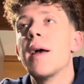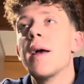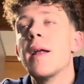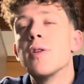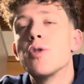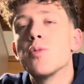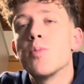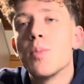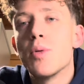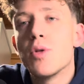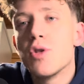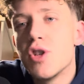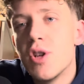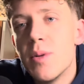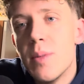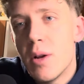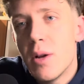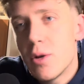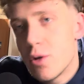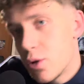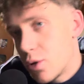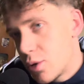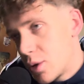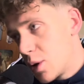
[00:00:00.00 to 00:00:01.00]
è il possibile
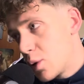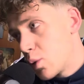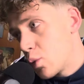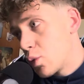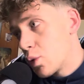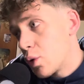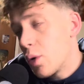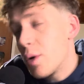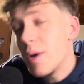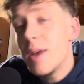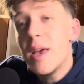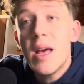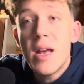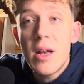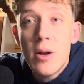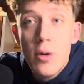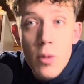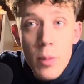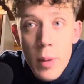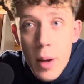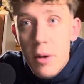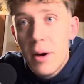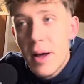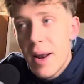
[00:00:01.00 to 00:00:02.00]
sostituto, ieri
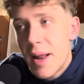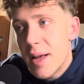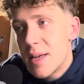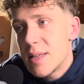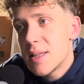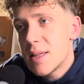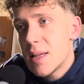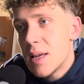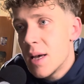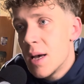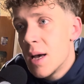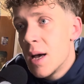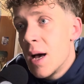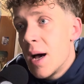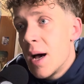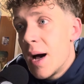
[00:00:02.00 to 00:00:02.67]
Romeo Gresti